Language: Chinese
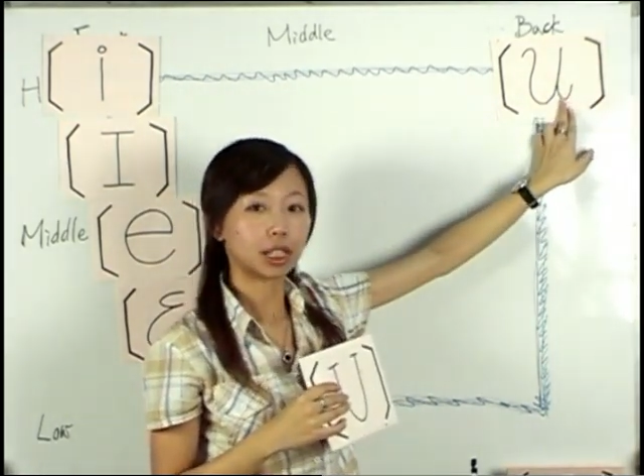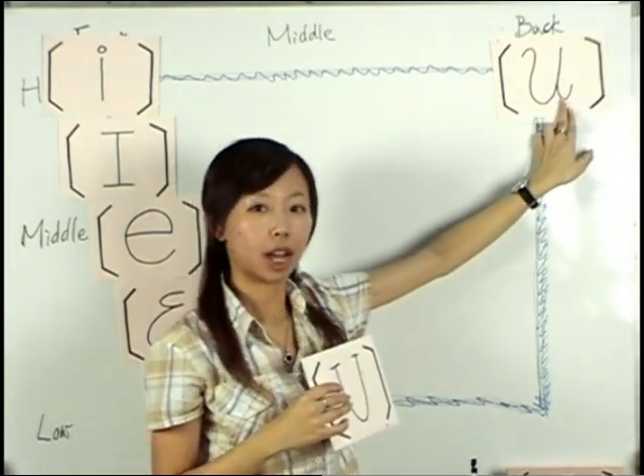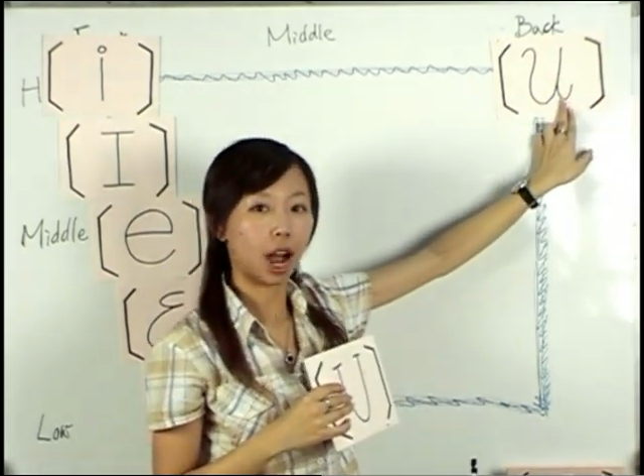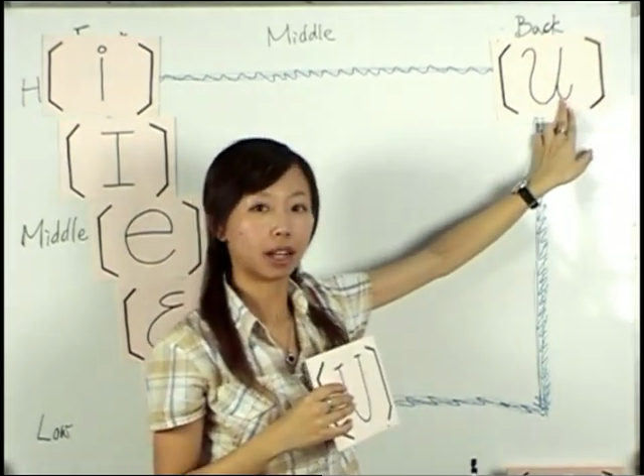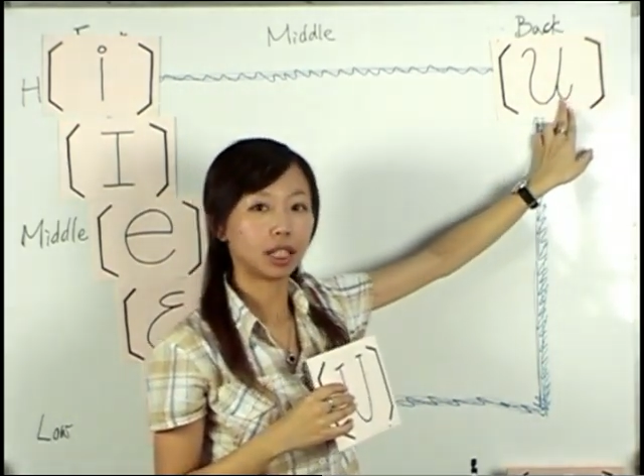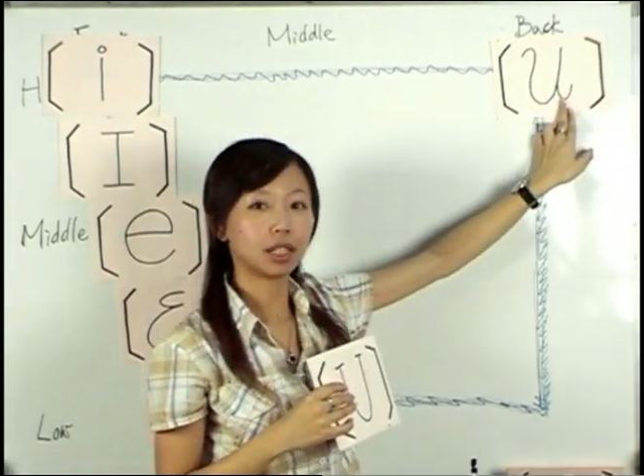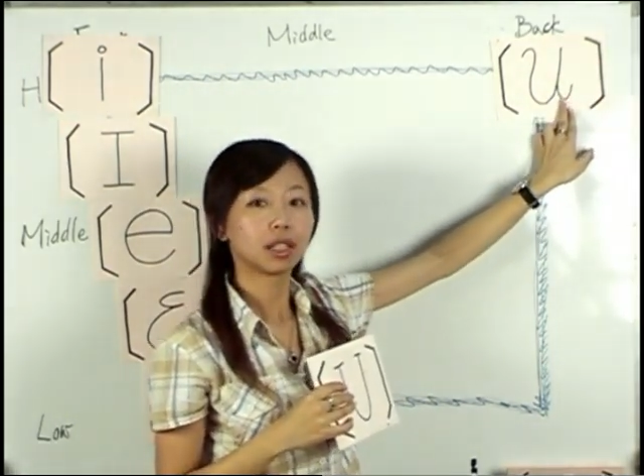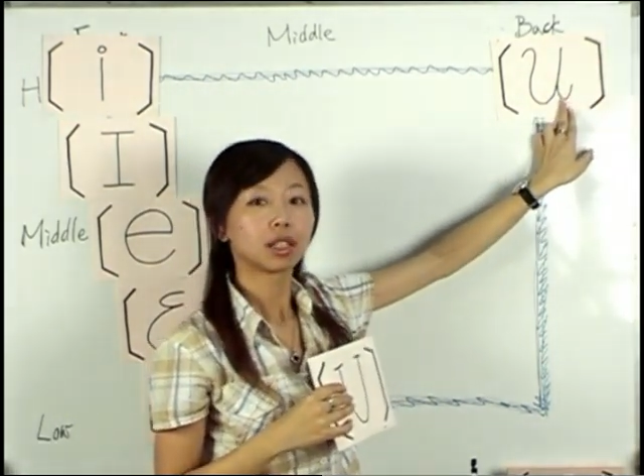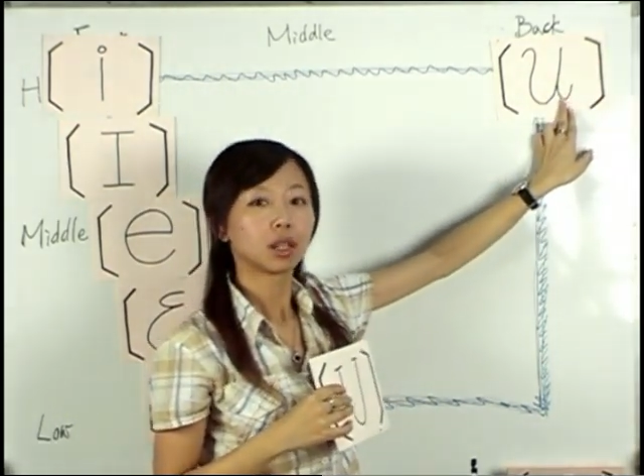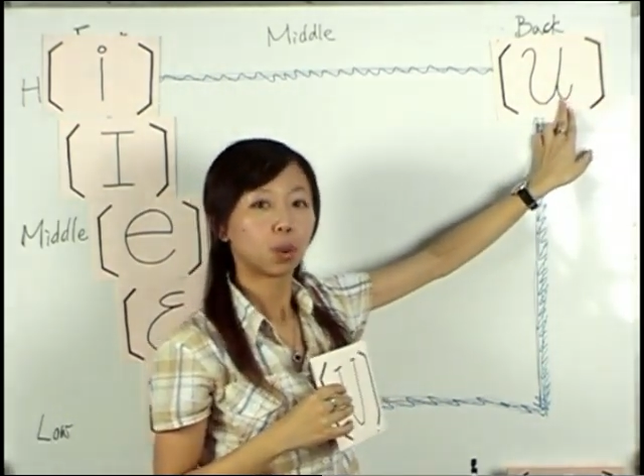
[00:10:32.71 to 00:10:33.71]
长音，
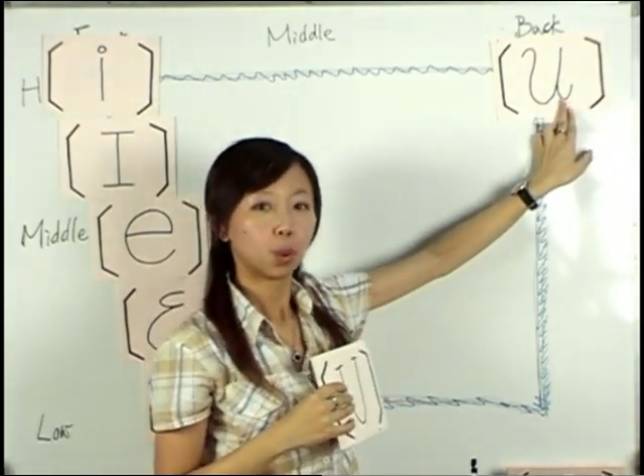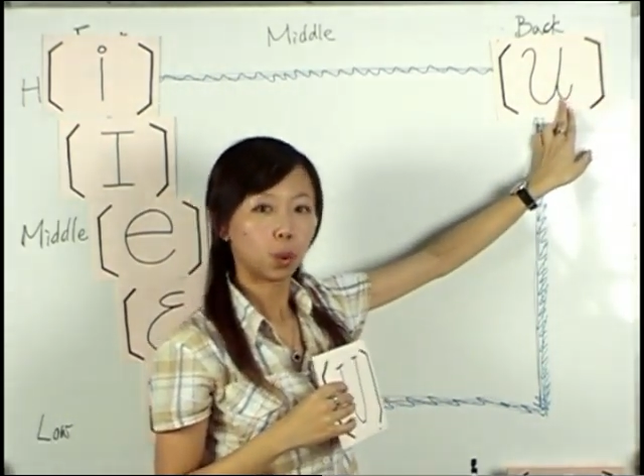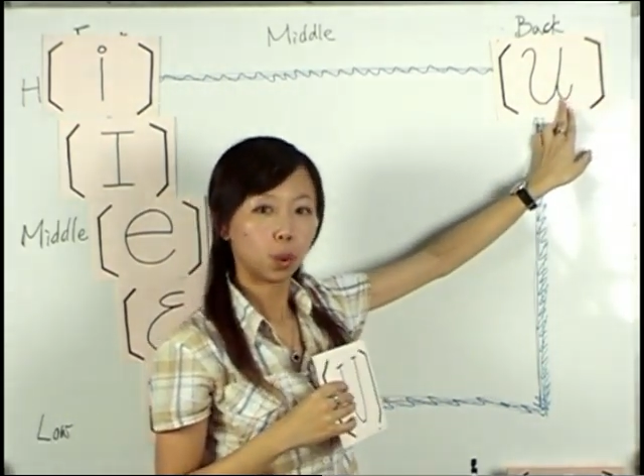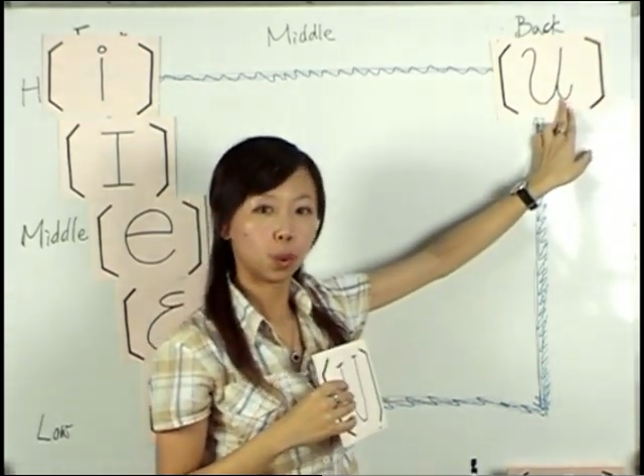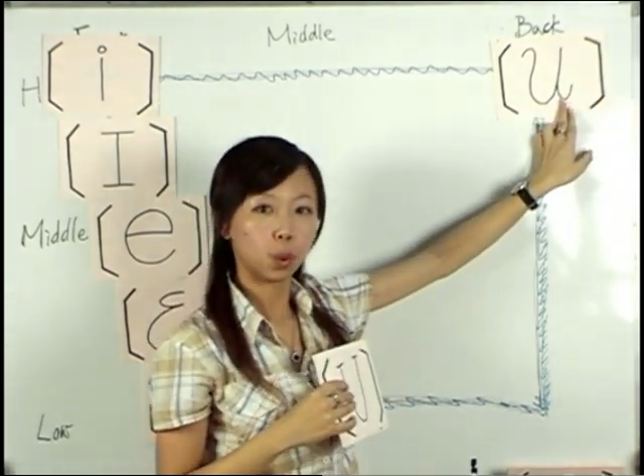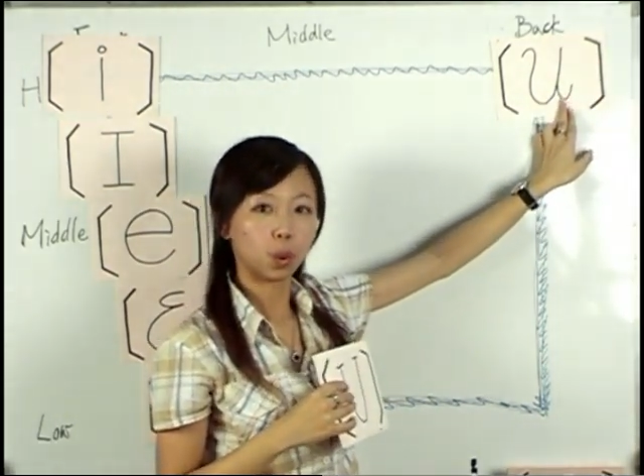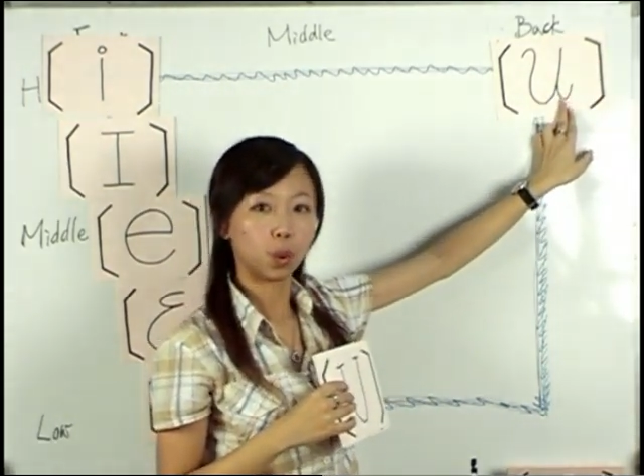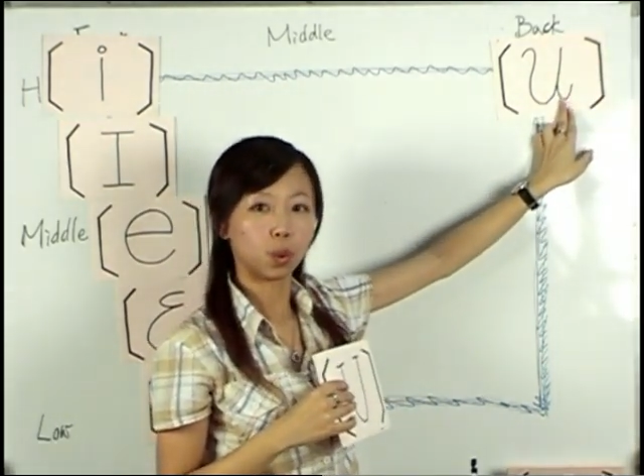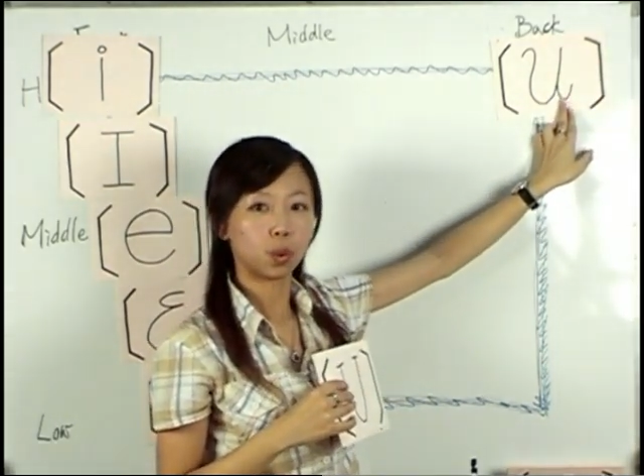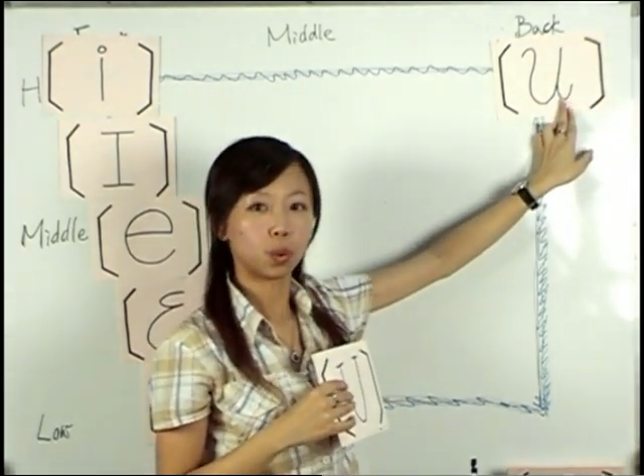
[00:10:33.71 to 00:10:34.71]
呜